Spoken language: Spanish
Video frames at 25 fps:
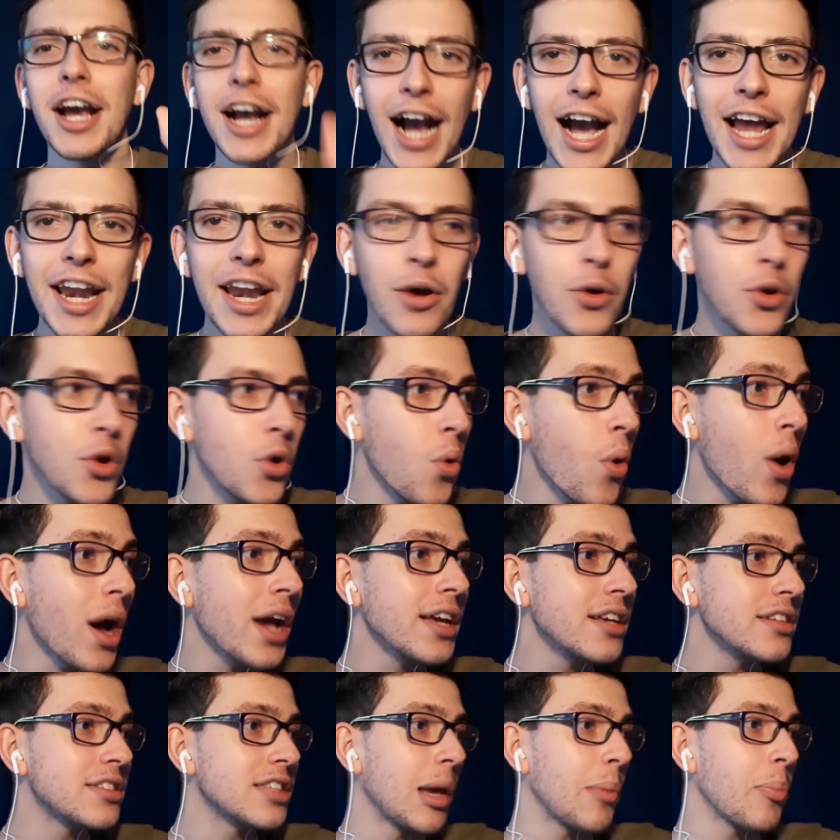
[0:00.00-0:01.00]
Gana
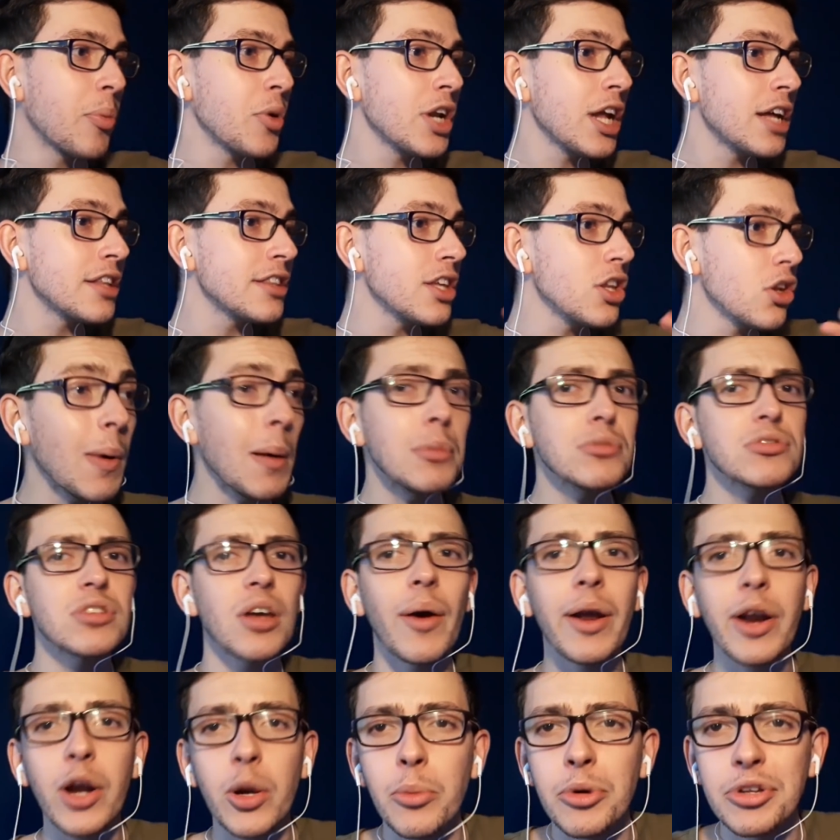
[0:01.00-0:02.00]
Uruguay y se pone a tiro. Vamos
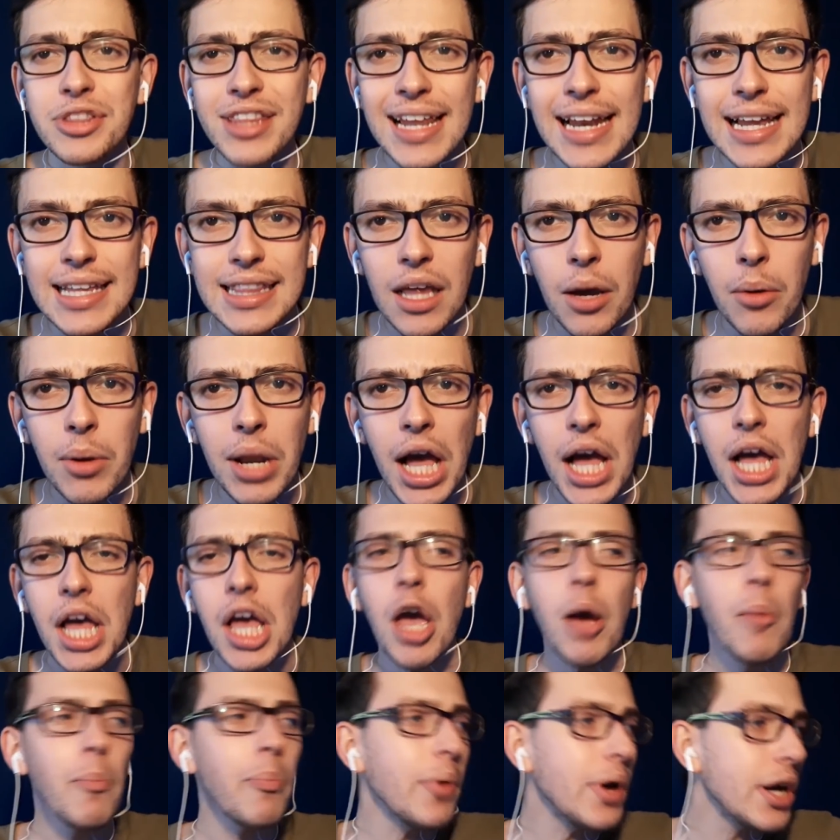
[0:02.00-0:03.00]
a ver cómo está la tabla
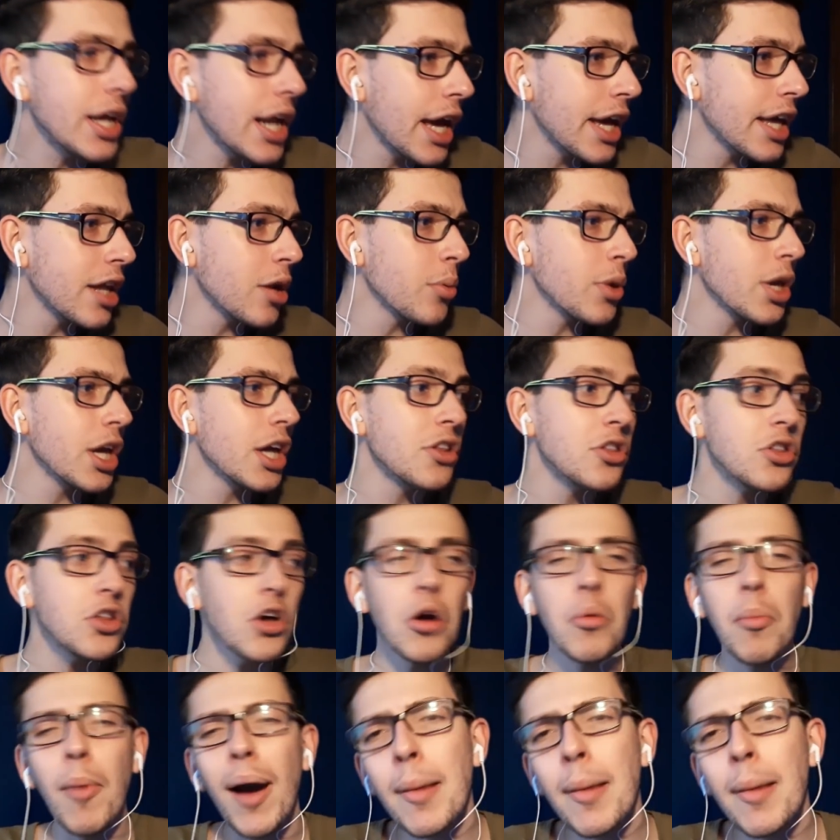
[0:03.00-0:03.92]
para ir viendo.